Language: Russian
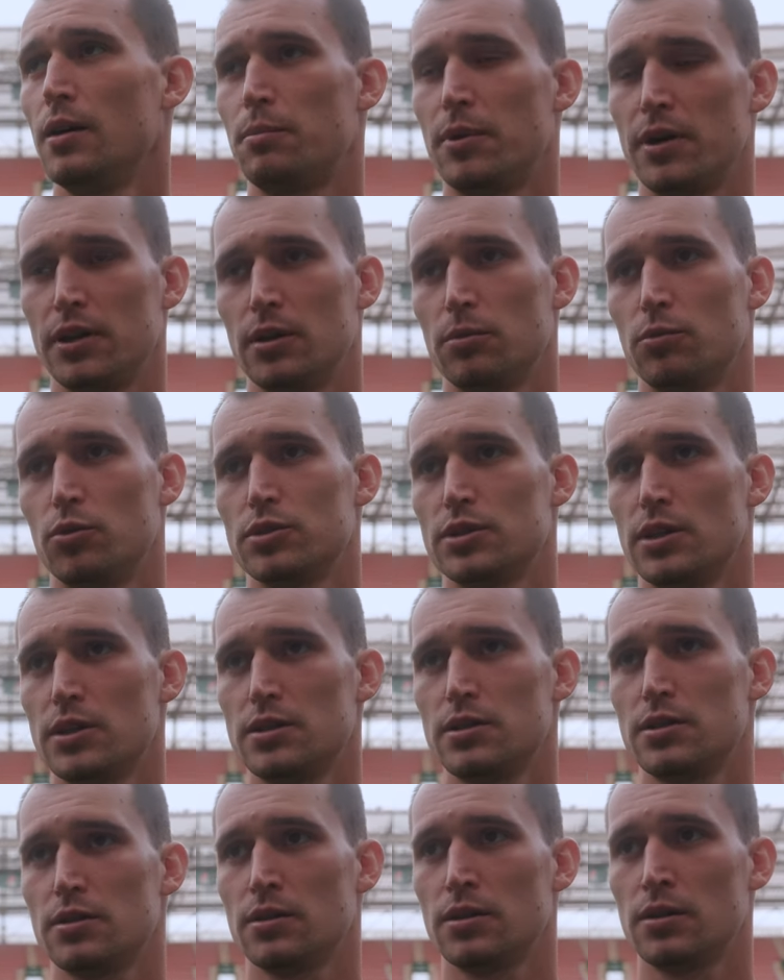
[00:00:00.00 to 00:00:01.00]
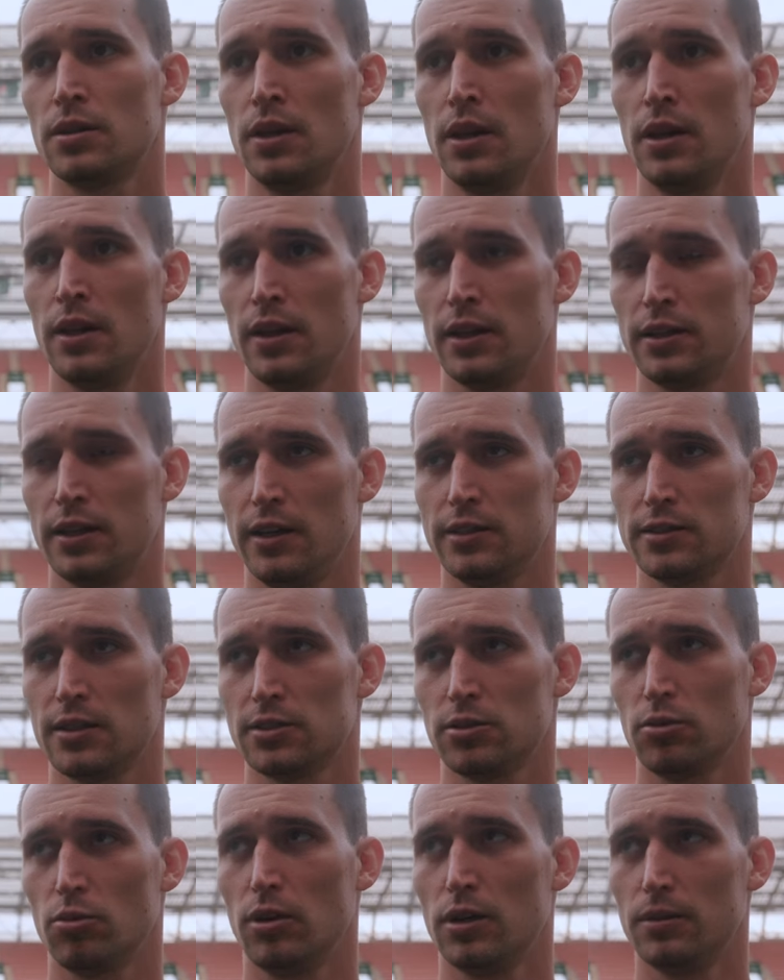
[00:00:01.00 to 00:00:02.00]
Поэтому здесь это их
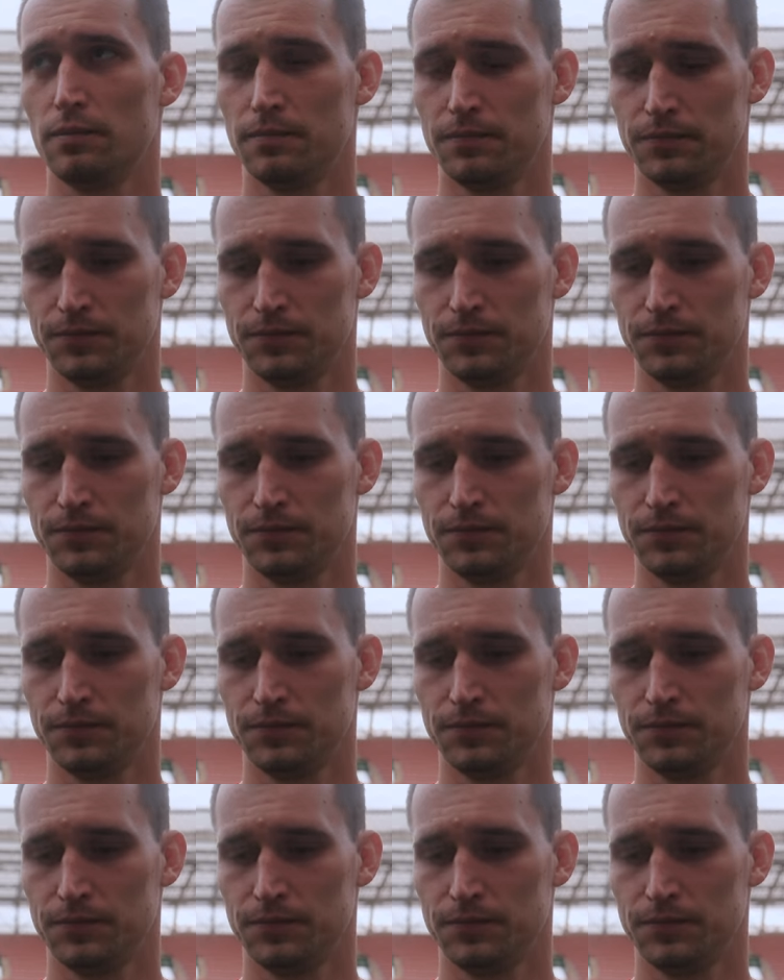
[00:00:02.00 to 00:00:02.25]
заслуга.